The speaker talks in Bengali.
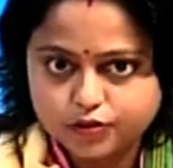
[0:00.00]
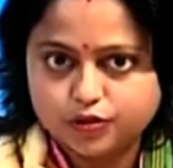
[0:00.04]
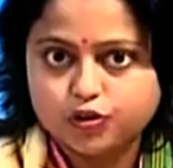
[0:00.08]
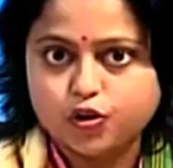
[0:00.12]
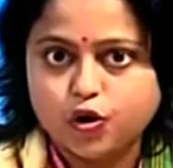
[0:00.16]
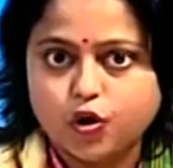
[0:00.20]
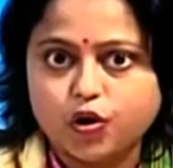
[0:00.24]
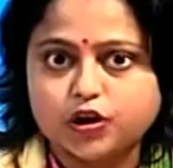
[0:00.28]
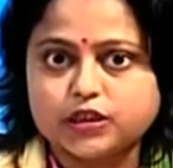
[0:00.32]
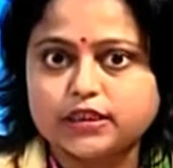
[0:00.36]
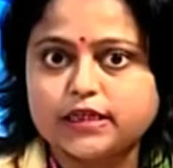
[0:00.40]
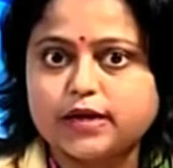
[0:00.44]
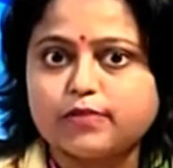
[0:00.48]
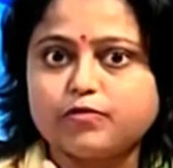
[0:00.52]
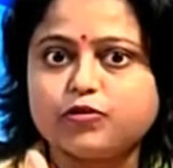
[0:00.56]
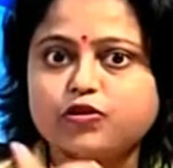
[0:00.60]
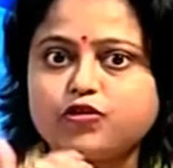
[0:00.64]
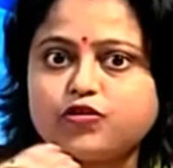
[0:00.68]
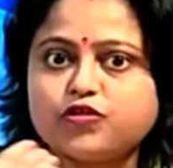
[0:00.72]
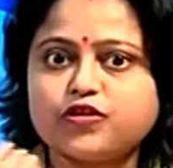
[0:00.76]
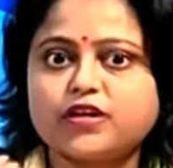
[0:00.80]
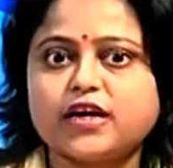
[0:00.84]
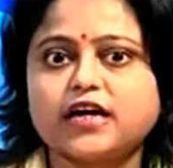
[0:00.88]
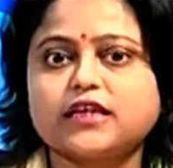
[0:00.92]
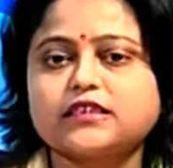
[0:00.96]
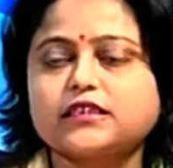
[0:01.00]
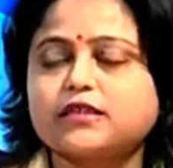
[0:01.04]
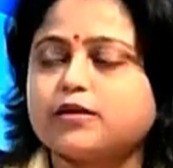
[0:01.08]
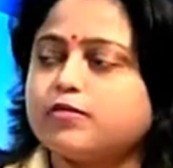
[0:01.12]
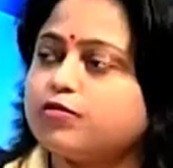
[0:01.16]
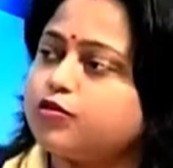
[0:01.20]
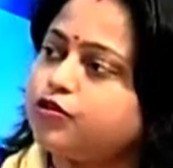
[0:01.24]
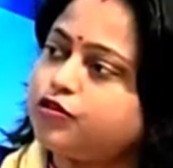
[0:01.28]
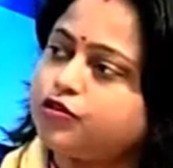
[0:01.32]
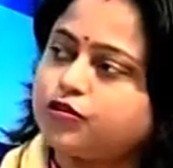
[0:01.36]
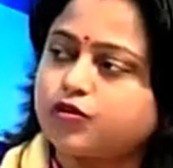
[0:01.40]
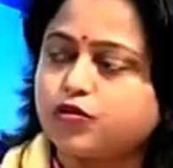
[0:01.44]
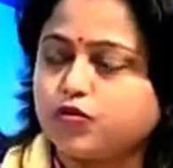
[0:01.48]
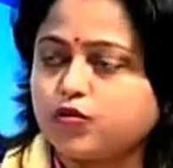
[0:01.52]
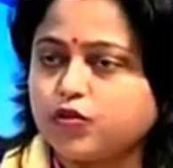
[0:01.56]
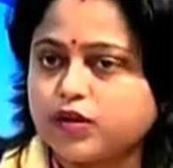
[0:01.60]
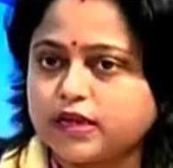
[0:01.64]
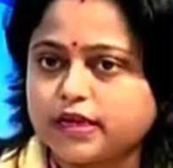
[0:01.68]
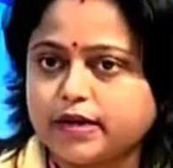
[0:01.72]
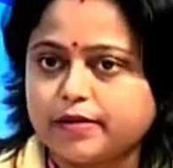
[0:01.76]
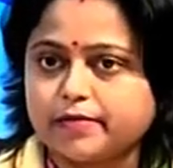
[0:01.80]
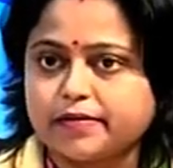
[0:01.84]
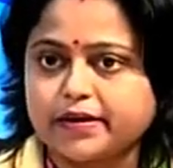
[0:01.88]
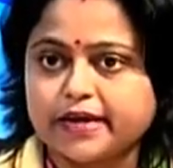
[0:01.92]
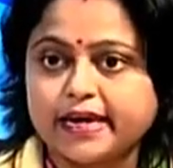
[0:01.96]
দরজা বলুন রাস্তা বলুন খুলে
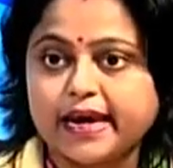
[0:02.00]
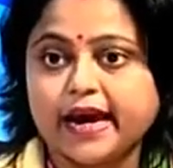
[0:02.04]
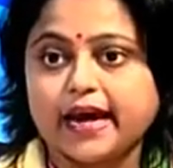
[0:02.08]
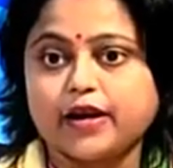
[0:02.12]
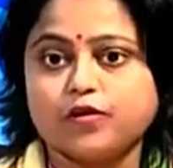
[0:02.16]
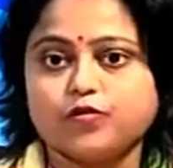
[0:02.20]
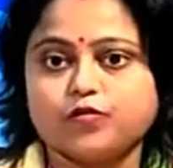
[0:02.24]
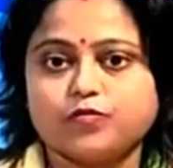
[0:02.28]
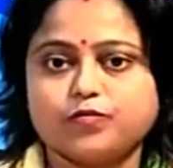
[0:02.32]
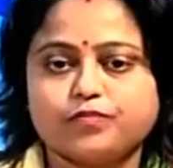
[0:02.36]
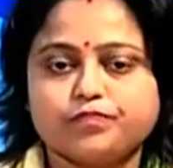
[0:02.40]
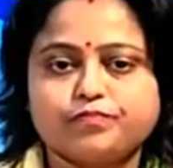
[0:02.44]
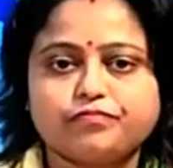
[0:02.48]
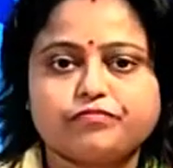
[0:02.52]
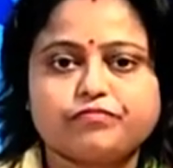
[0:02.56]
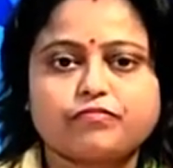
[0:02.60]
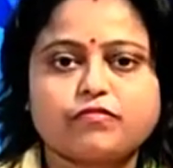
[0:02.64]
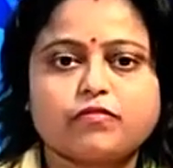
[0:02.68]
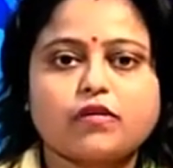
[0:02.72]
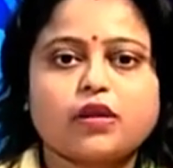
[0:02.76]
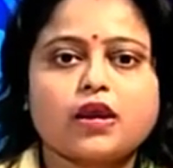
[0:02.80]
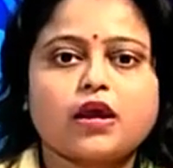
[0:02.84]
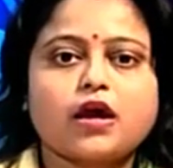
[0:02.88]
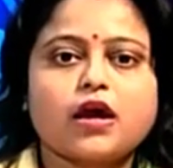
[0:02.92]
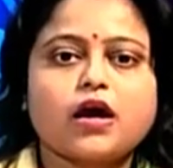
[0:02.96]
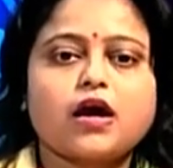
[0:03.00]
যাবে কেন আচ্ছা।